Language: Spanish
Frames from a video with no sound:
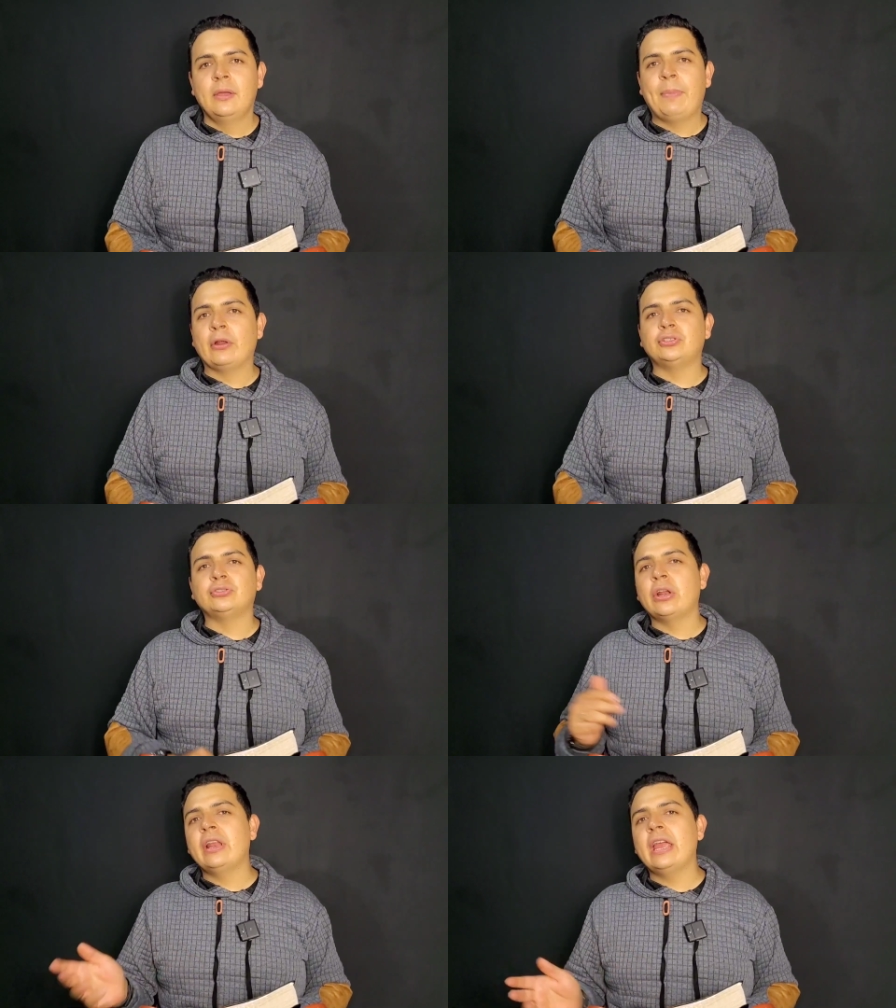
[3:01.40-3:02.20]
Pero si
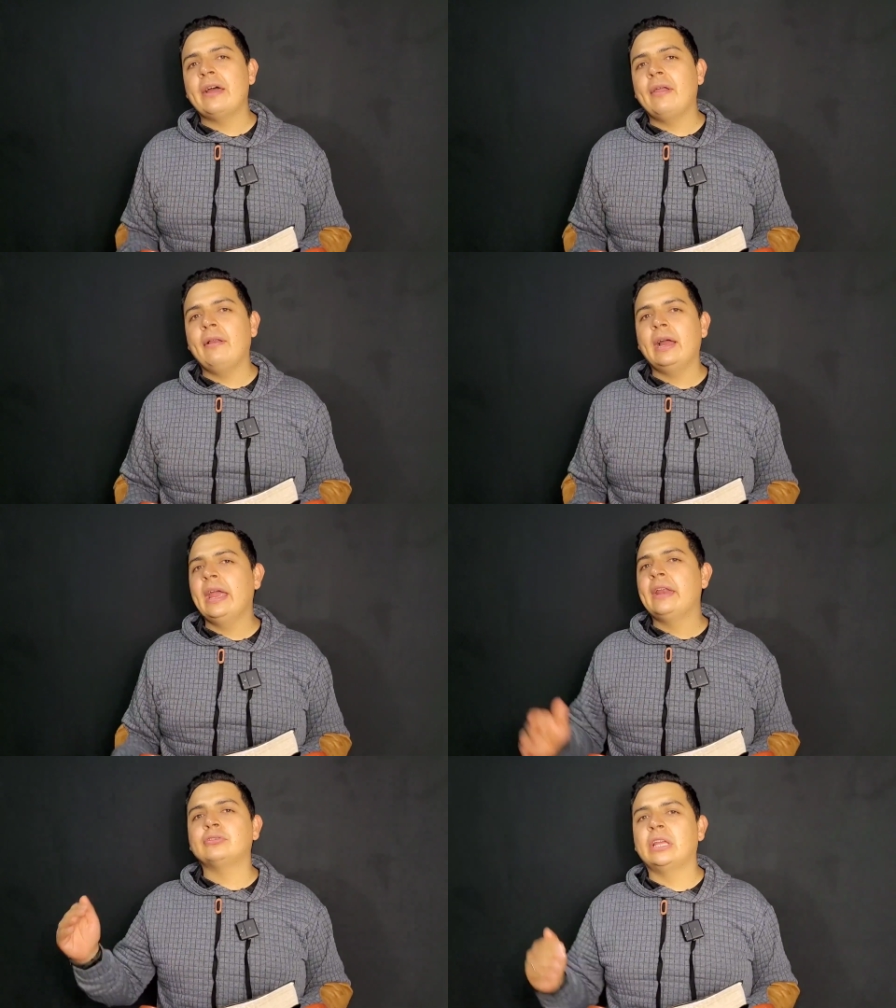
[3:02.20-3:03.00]
usted no lee la Biblia,
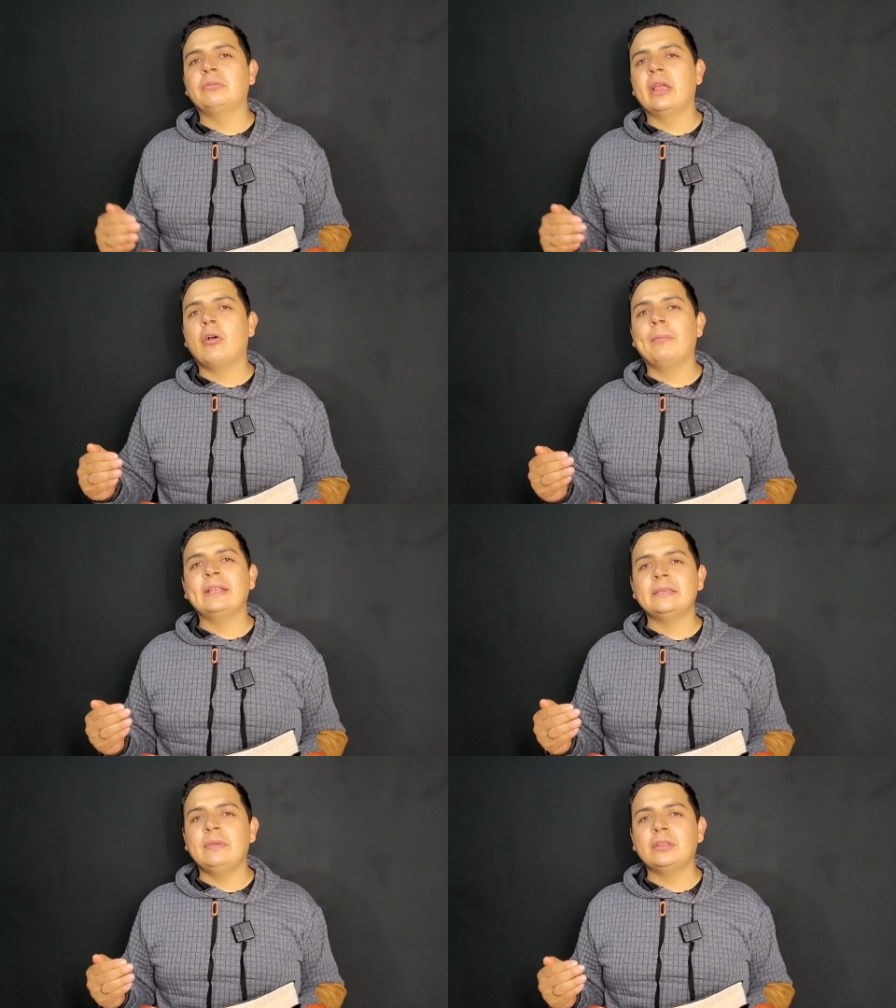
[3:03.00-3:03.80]
en usted no hay
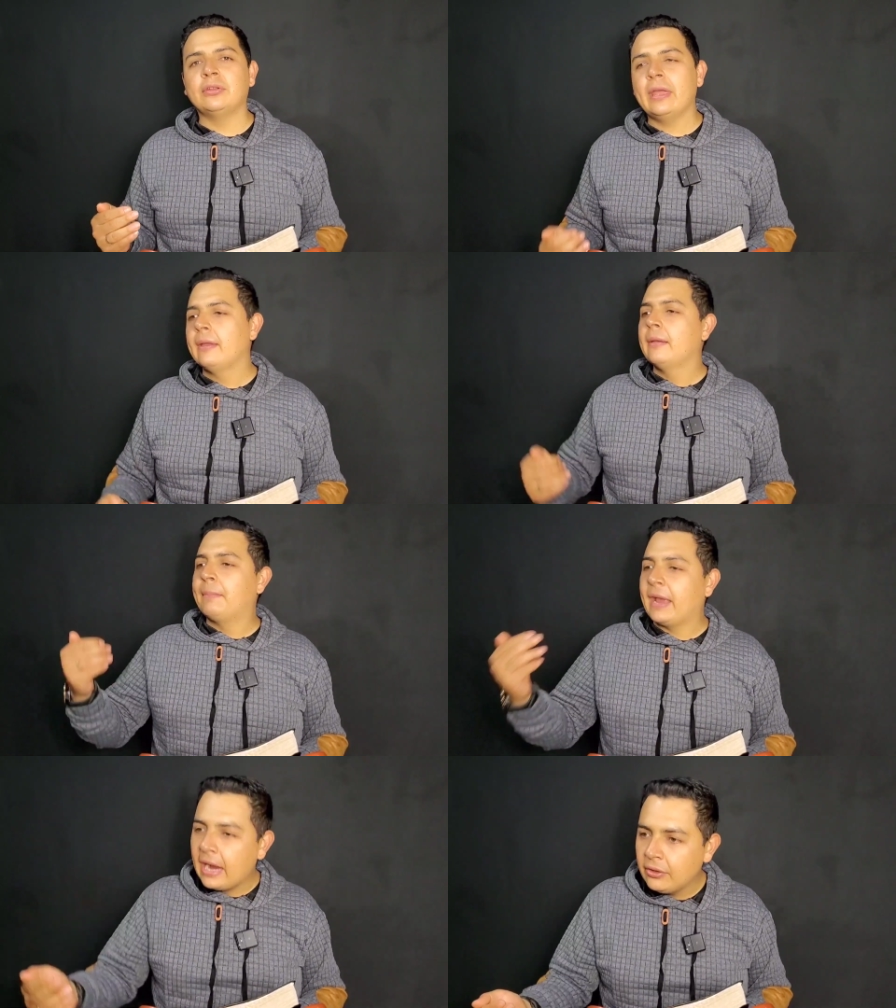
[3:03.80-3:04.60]
convencimiento de
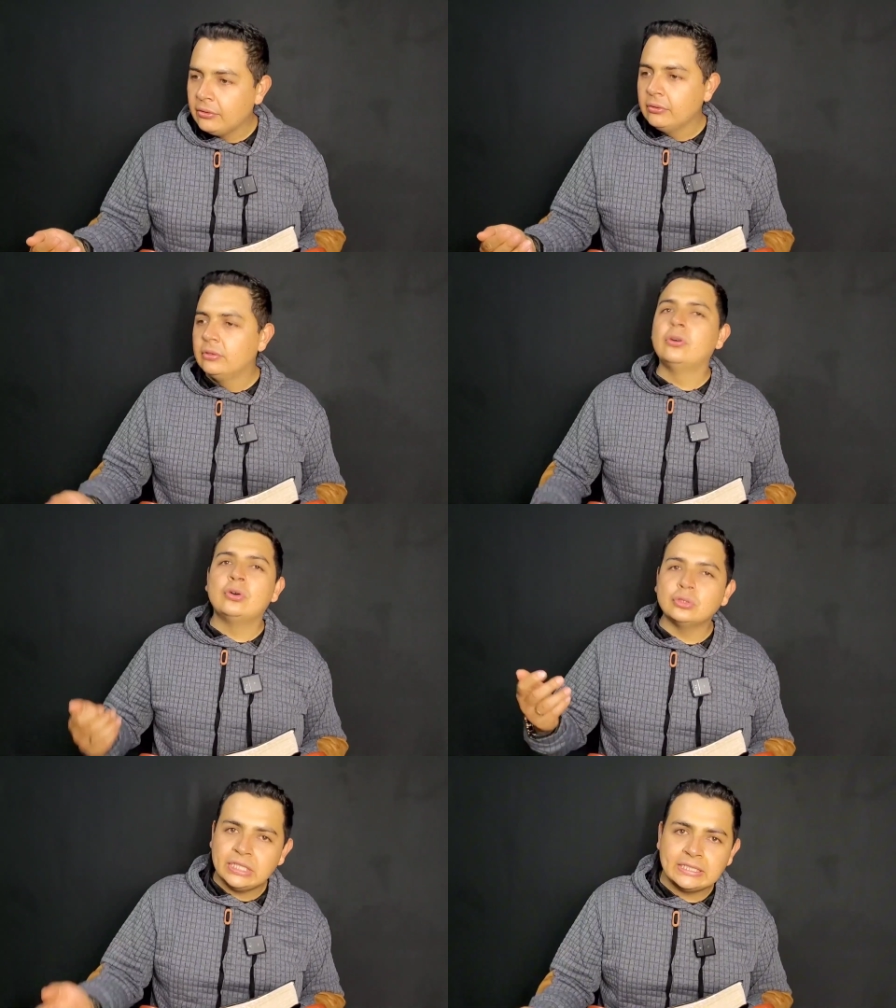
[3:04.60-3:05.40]
pecado,
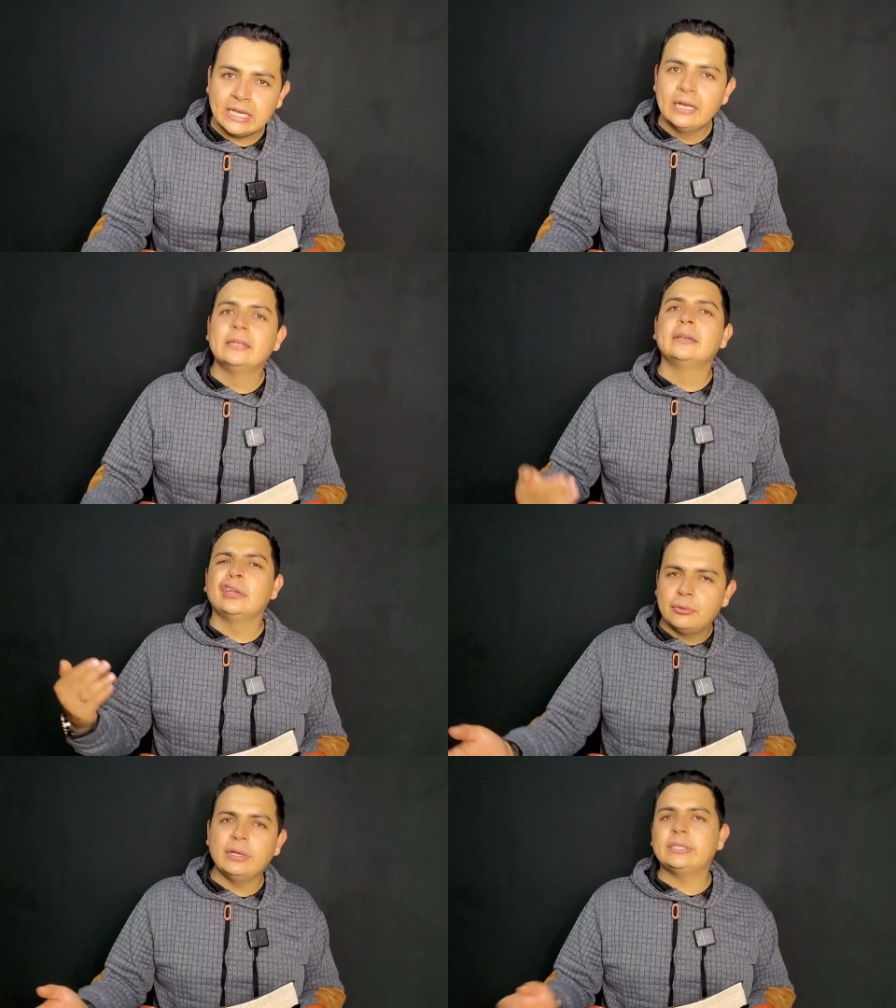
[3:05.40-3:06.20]
justicia
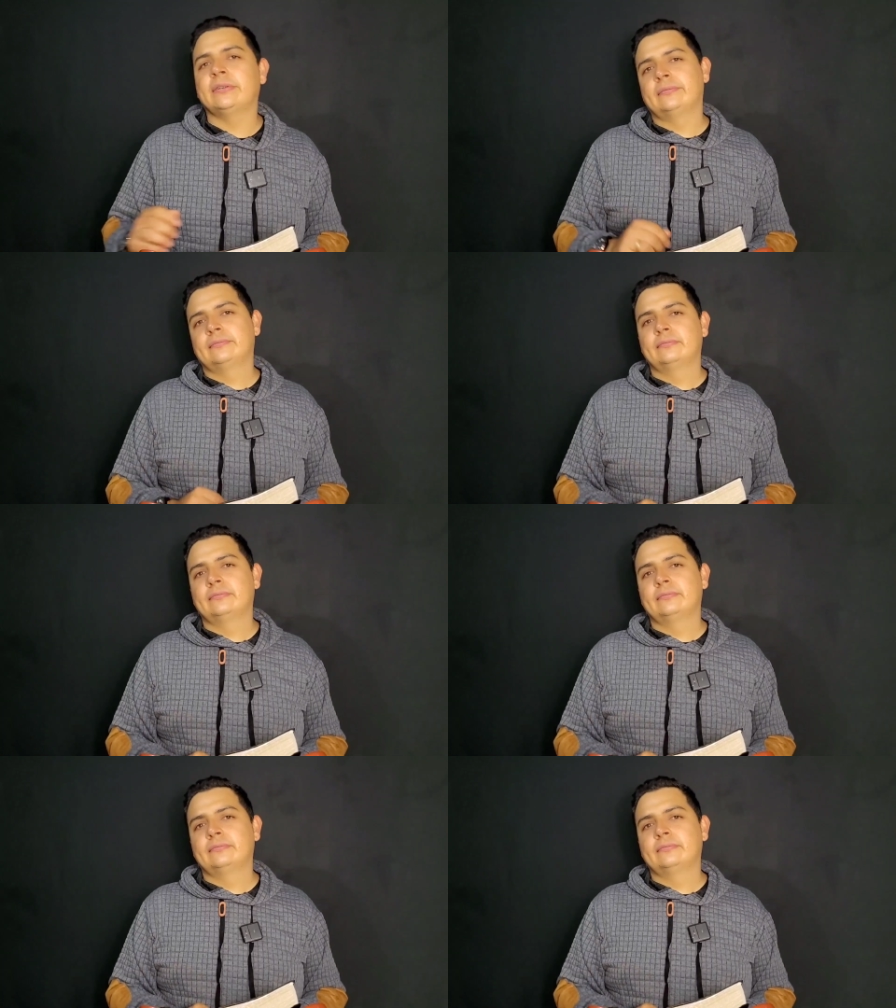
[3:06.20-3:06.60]
y juicio.